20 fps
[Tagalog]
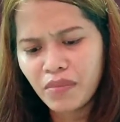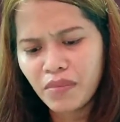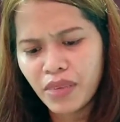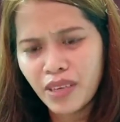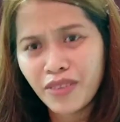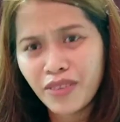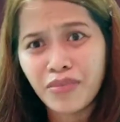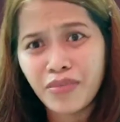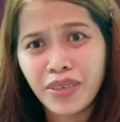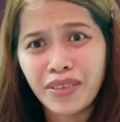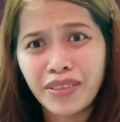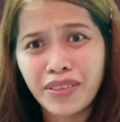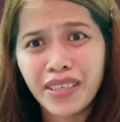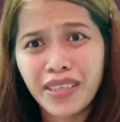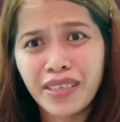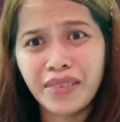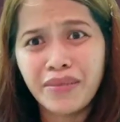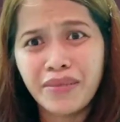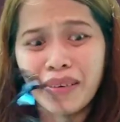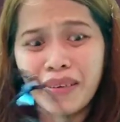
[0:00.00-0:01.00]
Ano ba yung
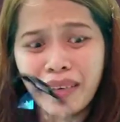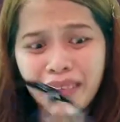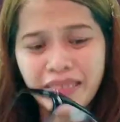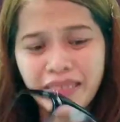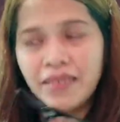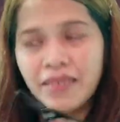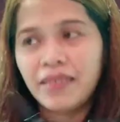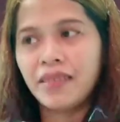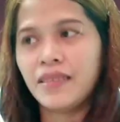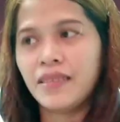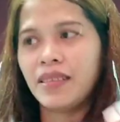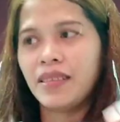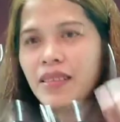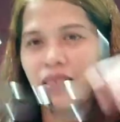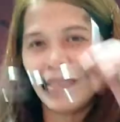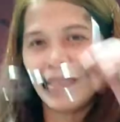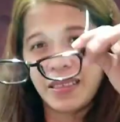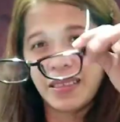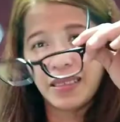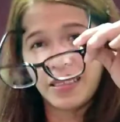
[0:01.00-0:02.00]
ginawa?
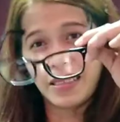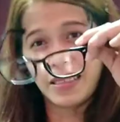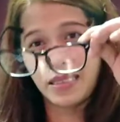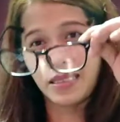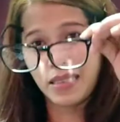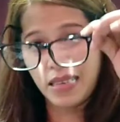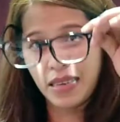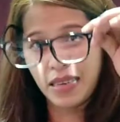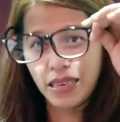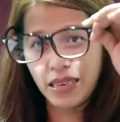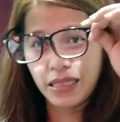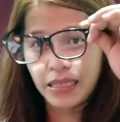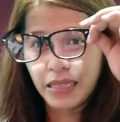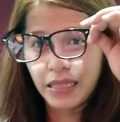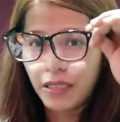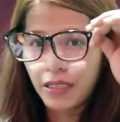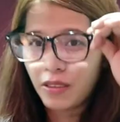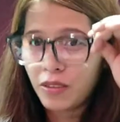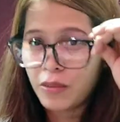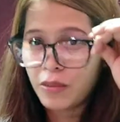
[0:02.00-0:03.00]
Ayan, nasa na
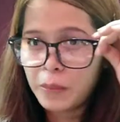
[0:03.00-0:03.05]
to?